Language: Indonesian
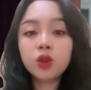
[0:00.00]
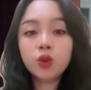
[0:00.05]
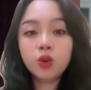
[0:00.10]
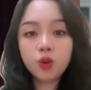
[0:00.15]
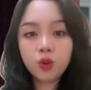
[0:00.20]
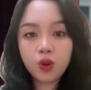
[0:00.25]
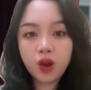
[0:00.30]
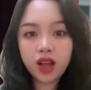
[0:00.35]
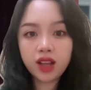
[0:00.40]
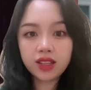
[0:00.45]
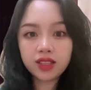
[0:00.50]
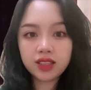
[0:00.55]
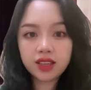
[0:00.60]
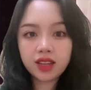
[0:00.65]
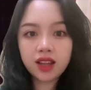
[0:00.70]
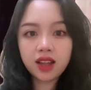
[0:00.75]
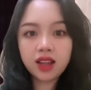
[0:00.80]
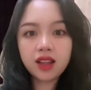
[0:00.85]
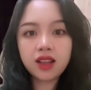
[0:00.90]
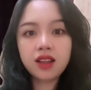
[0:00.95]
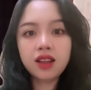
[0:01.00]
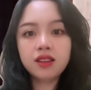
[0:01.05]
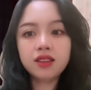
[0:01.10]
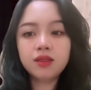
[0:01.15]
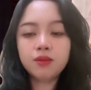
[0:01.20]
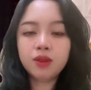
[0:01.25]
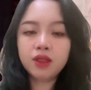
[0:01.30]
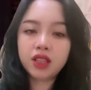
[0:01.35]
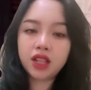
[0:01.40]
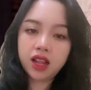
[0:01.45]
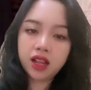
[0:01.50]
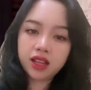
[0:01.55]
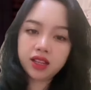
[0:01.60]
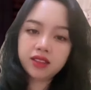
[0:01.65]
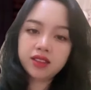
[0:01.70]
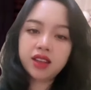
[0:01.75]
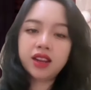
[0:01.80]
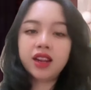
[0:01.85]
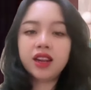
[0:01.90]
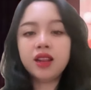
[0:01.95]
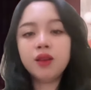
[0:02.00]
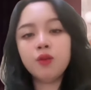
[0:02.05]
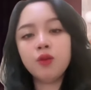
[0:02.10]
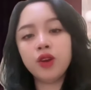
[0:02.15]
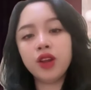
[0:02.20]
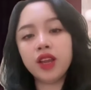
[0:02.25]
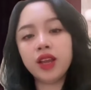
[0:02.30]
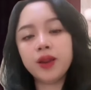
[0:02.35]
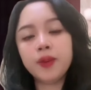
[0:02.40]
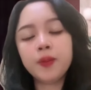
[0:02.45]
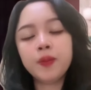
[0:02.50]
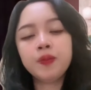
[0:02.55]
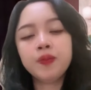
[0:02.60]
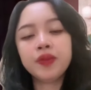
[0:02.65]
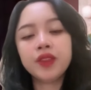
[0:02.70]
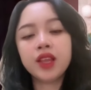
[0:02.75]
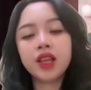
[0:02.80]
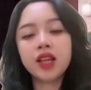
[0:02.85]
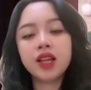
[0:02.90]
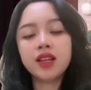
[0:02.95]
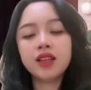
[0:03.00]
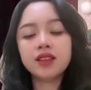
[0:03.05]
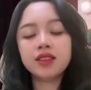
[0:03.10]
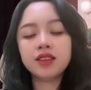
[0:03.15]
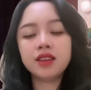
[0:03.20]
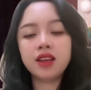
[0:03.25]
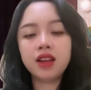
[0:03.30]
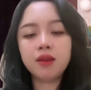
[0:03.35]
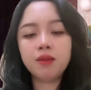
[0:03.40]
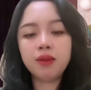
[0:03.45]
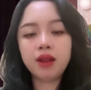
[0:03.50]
tunggu aja sebentar lagi Syahrini mungkin segera